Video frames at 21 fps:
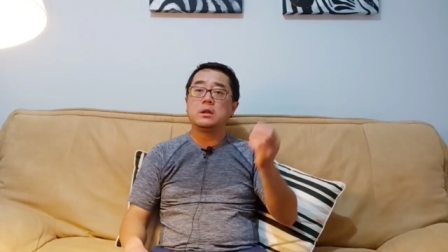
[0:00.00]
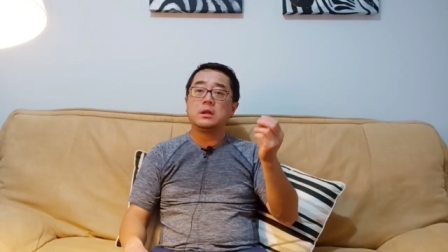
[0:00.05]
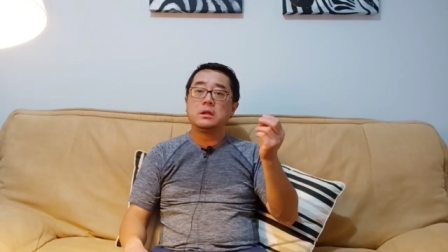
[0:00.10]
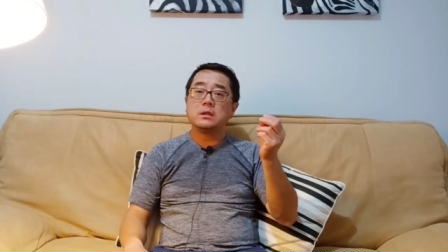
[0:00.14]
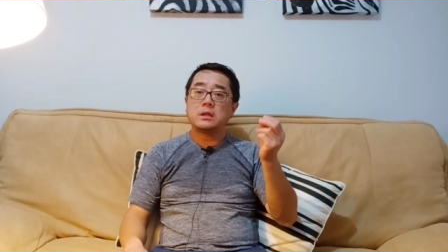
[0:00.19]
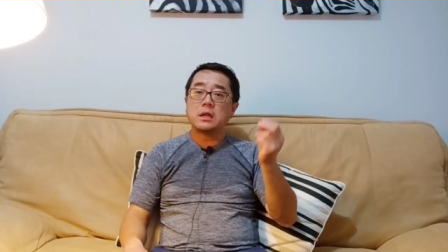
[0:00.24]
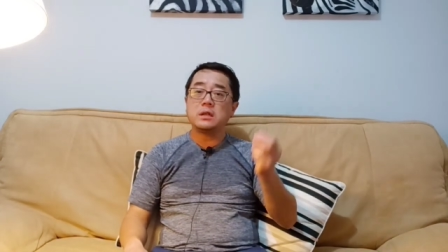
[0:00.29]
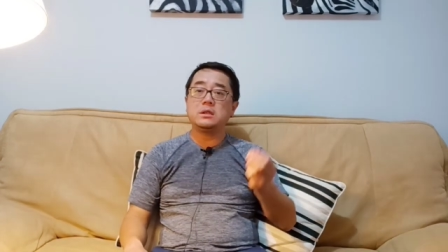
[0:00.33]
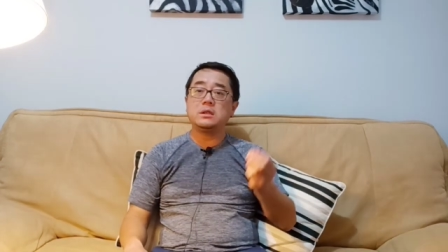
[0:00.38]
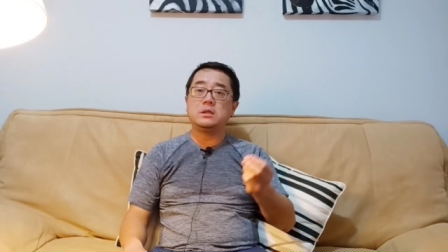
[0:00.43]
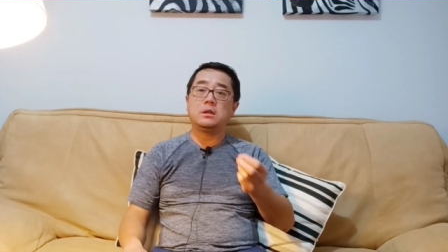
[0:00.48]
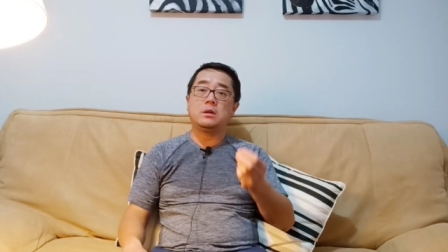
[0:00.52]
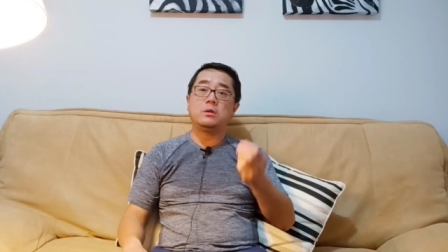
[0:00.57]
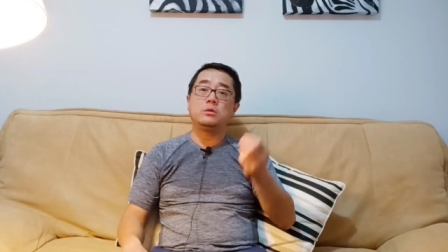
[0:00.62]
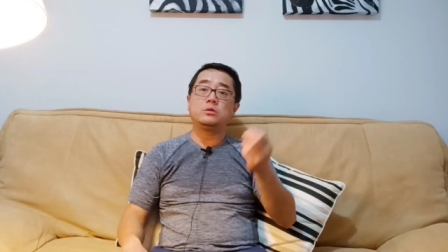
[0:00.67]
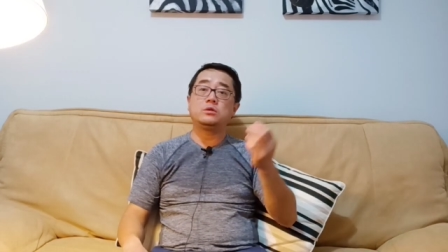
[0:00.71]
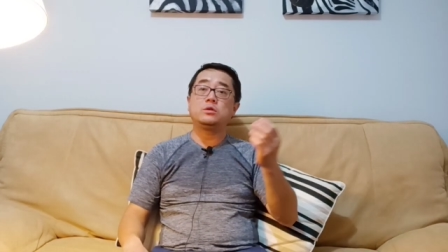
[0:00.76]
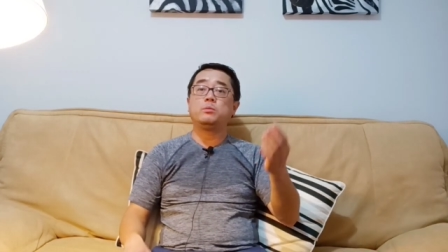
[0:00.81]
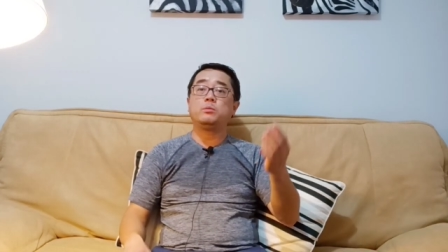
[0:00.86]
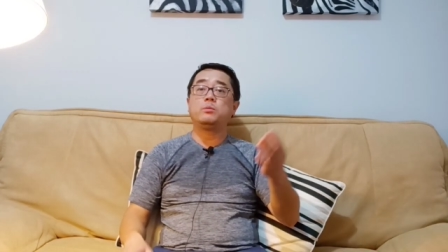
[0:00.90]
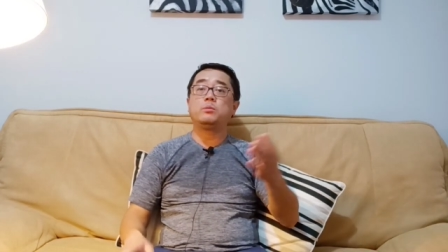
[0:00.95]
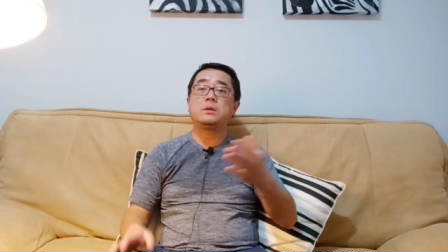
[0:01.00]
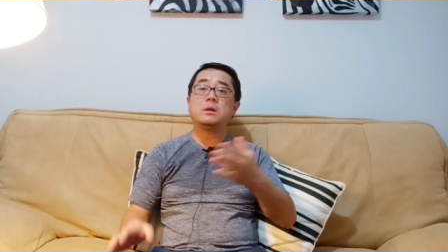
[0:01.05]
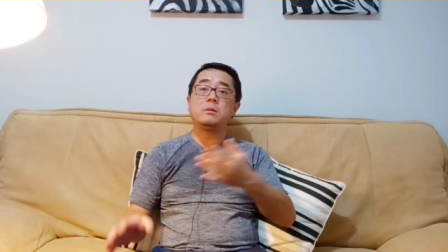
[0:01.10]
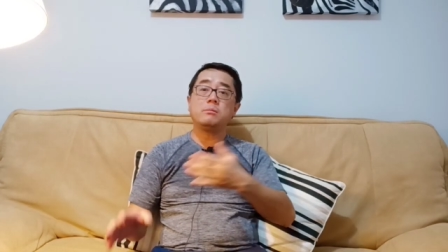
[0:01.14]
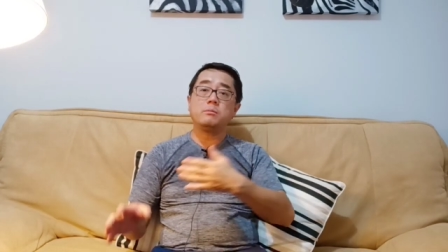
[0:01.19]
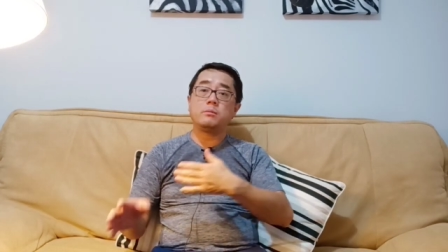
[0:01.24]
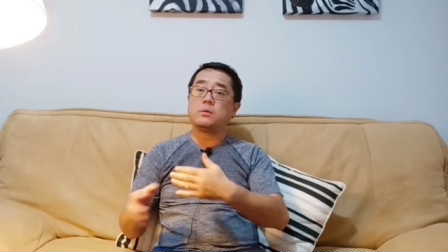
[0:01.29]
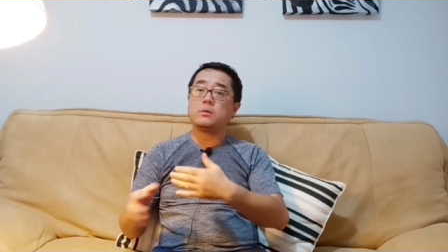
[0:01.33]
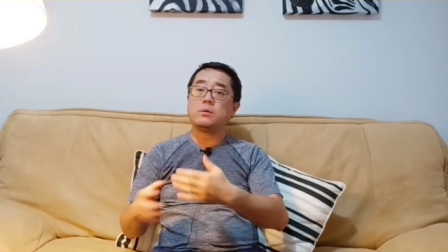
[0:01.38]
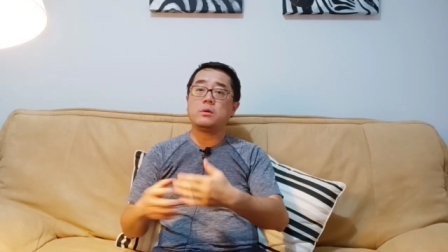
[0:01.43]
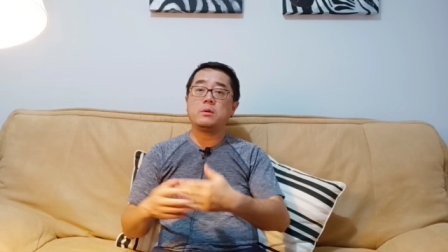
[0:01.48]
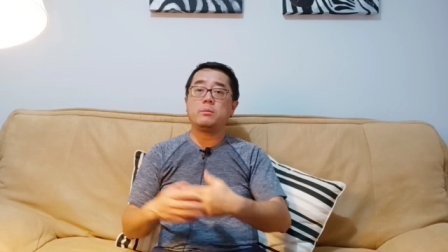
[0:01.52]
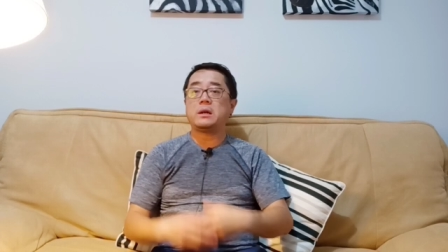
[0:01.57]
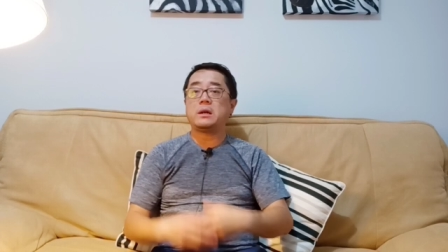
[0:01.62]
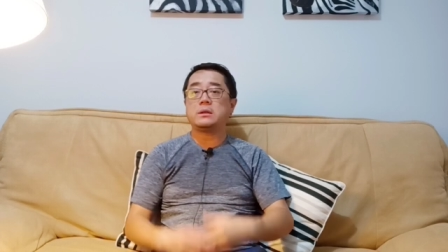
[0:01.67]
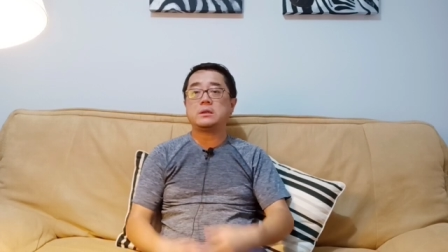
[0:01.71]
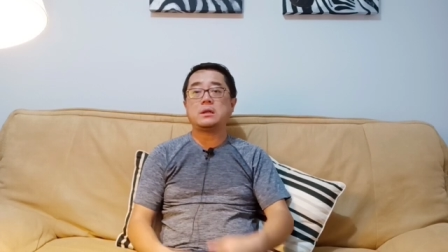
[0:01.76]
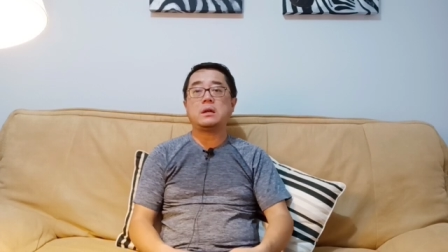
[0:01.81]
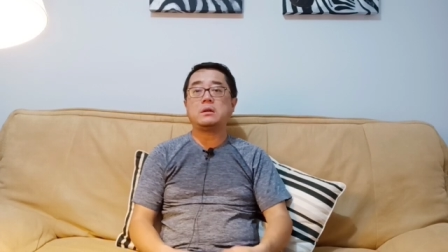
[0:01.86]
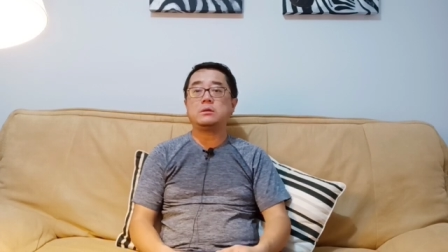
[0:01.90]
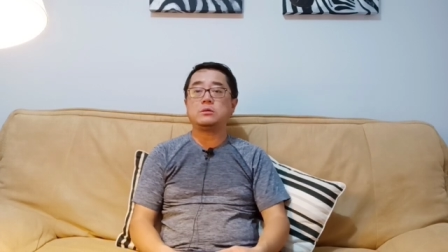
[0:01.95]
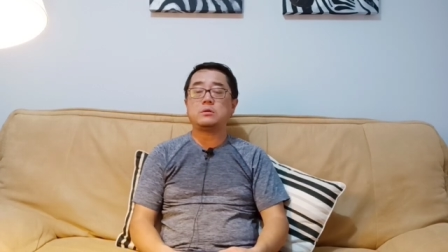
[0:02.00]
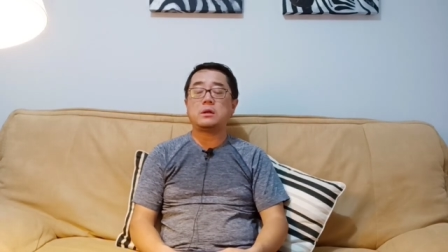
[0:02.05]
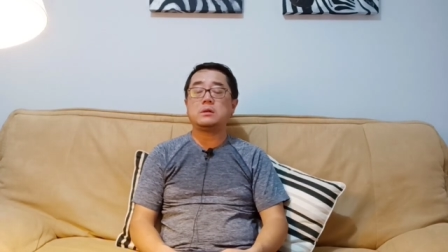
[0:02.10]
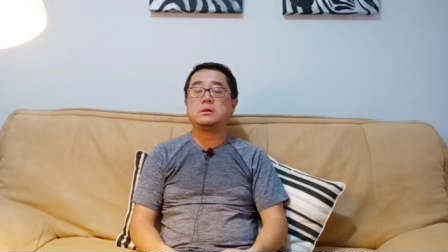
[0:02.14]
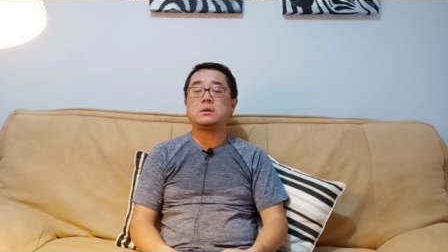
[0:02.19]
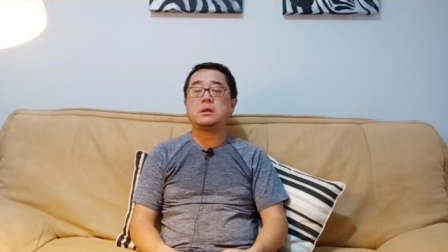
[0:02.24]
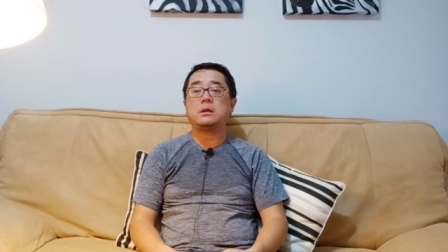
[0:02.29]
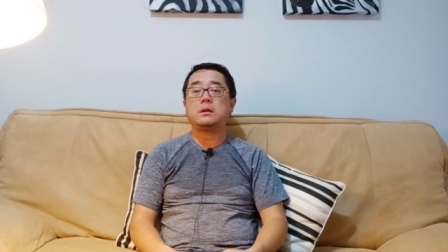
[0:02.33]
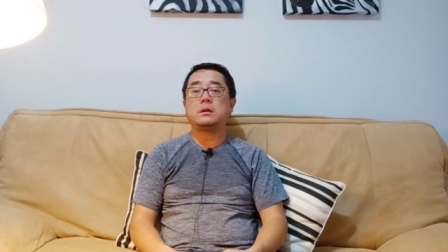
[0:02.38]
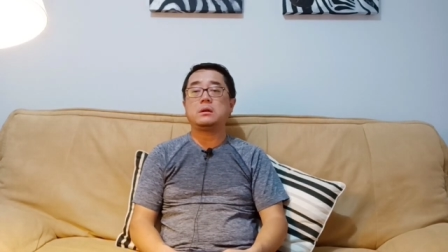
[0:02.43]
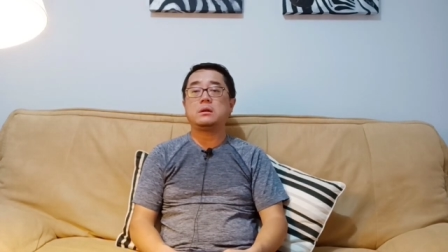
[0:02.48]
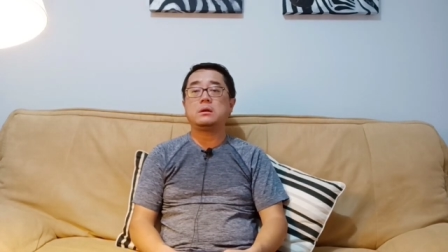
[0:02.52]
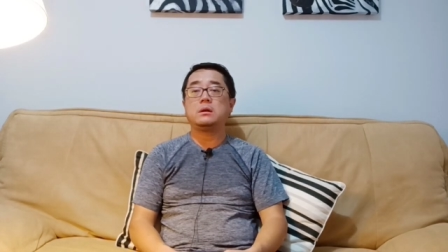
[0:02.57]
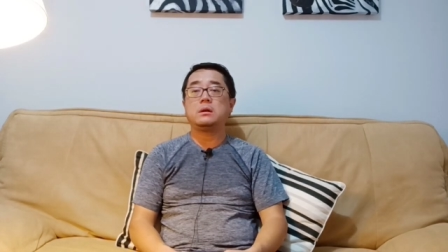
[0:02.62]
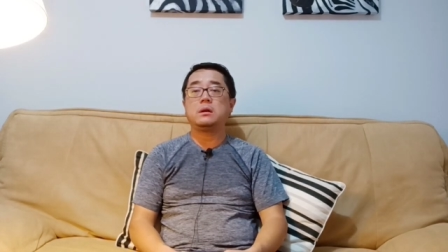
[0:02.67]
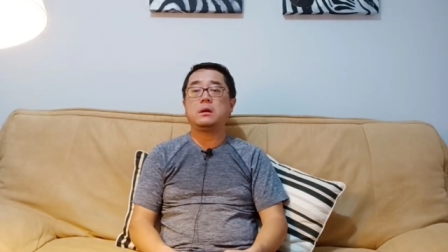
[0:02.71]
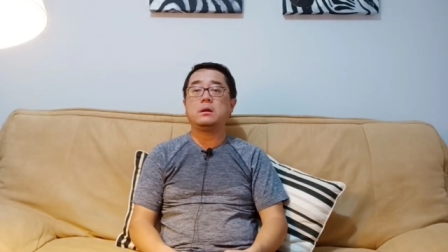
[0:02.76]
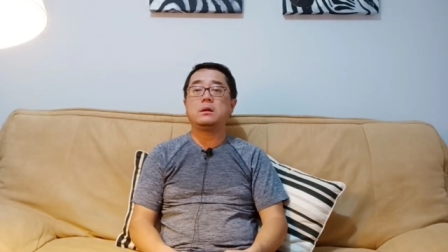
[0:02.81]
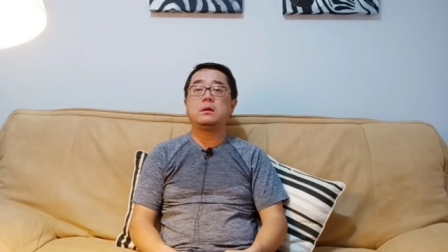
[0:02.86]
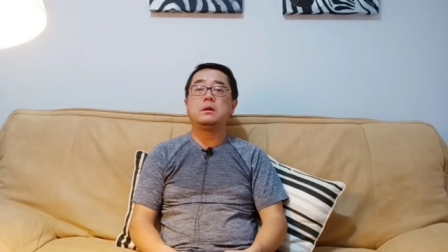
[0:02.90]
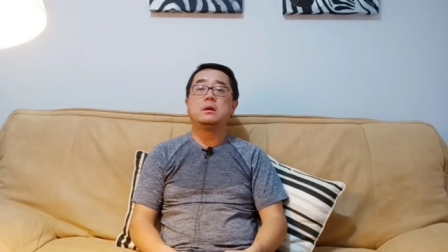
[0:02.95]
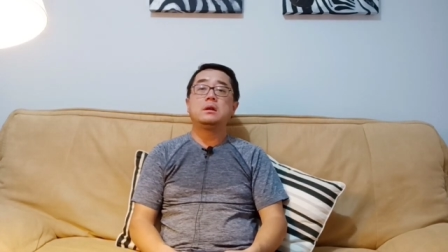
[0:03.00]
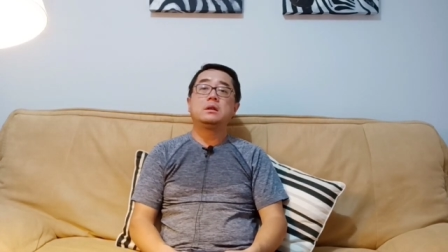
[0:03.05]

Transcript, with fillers: 他以后就更不会把家人传上了啊。